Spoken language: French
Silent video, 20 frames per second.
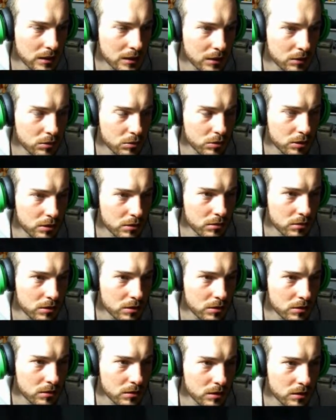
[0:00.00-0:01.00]
Tu tiens, tu tiens,
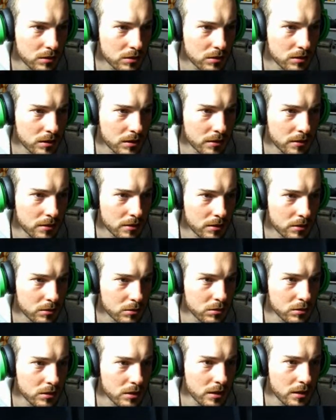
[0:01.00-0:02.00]
tu tiens, tu tiens. Tu
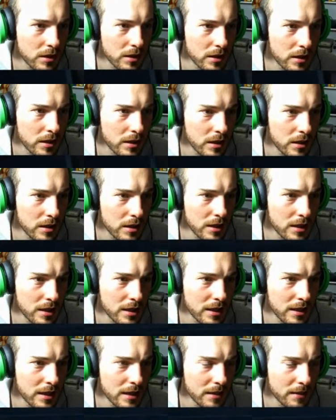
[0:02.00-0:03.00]
tiens, allez, allez, allez,
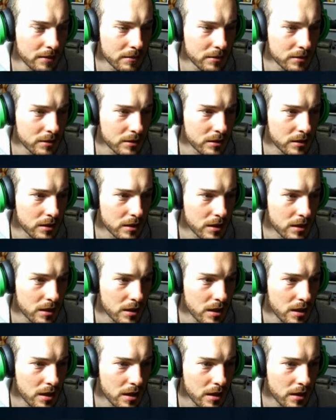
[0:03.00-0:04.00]
allez.
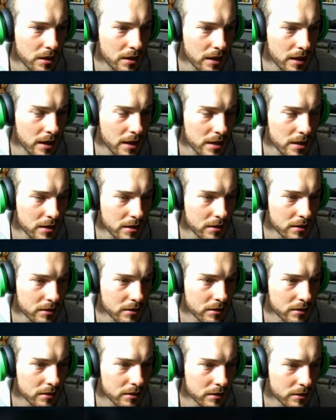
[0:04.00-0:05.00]
C'est... Allez
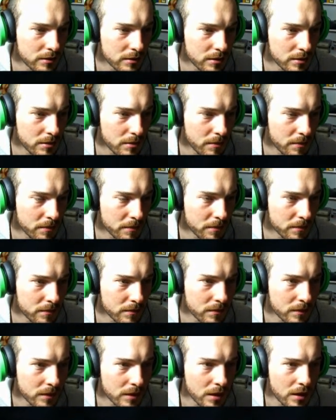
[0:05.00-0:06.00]
C'est bon.
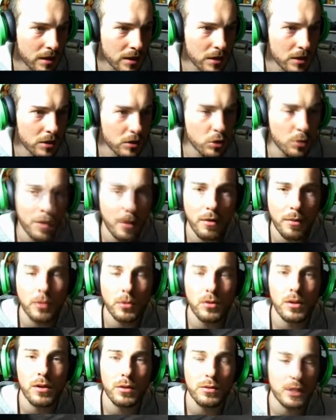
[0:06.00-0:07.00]
N'y pas avoir peur
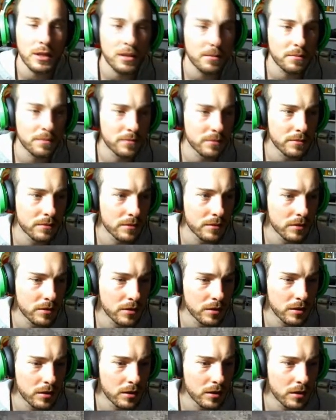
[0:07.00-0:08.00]
de la gouttière. Sam
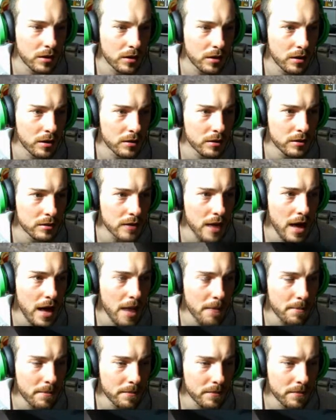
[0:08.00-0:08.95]
Sam